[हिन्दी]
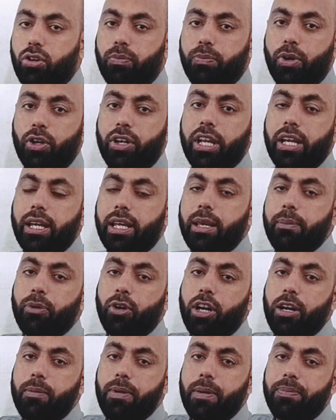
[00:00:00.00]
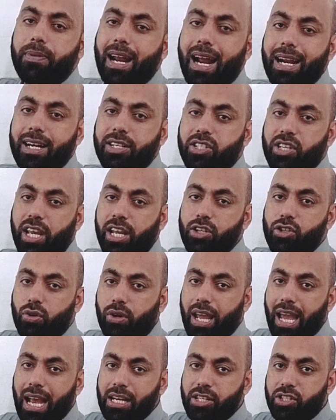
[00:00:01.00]
ट्रोपोनिन की पॉलीपेप्टाइड चेन जो
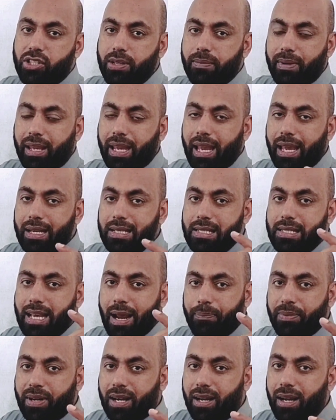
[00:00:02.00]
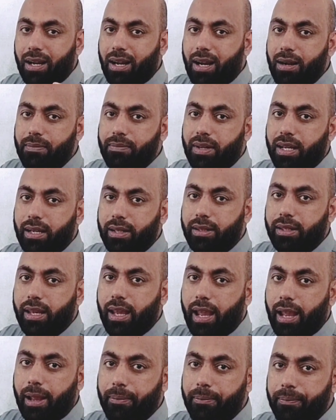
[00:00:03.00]
कैल्शियम के रिसेप्टर का काम करती
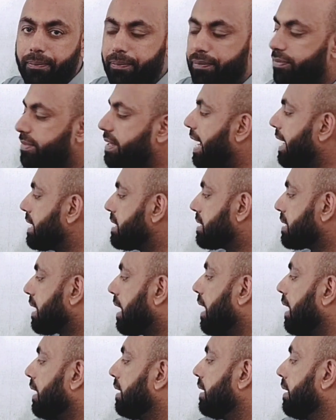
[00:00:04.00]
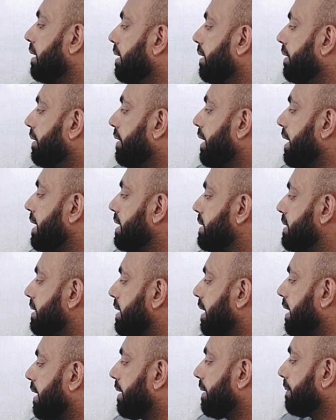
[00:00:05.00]
है दैट इज कॉल्ड
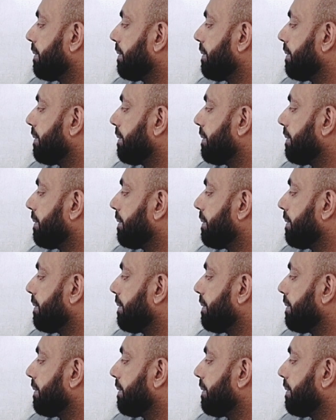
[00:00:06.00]
टीसी